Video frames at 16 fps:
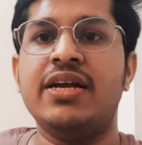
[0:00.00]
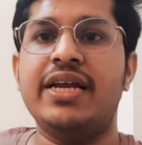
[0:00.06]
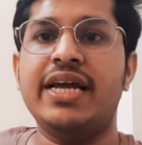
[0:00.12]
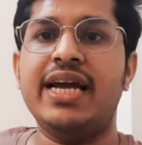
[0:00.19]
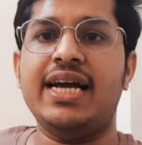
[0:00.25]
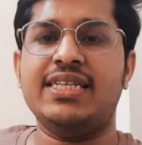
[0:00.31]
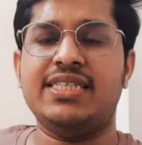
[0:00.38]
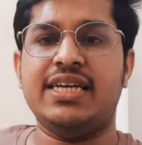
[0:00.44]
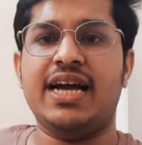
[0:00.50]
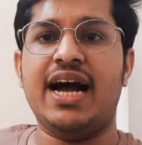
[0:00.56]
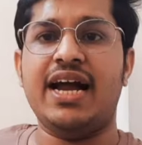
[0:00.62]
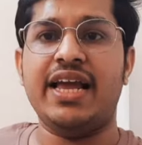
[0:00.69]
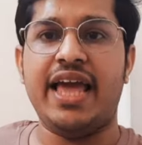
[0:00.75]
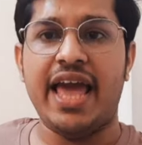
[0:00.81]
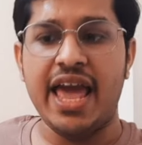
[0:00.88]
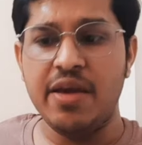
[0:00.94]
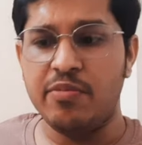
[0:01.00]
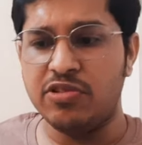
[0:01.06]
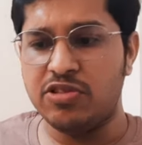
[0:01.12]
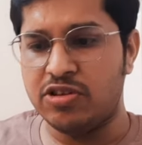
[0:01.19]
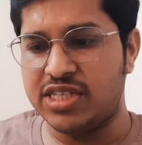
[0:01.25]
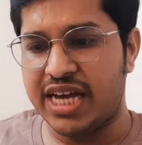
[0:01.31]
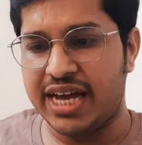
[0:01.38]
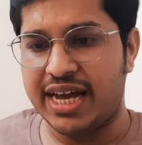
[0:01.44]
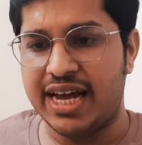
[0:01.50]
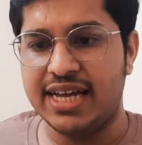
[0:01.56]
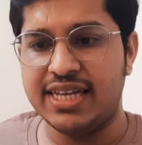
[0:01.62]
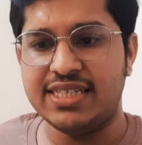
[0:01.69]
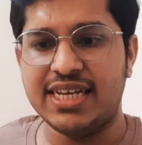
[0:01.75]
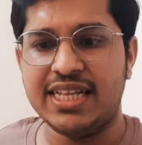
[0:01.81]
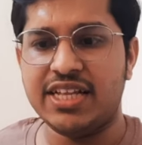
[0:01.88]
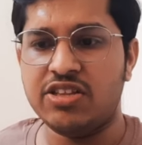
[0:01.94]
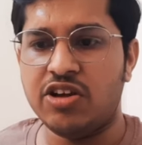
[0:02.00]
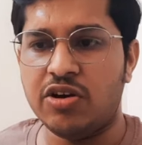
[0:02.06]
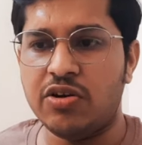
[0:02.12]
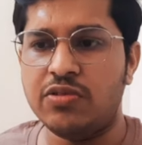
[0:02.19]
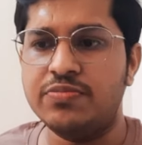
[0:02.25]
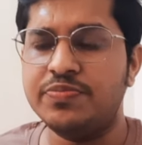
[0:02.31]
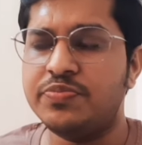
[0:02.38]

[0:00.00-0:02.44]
ঠিক আছে আর এই মতো জায়গায় যাদের ধরো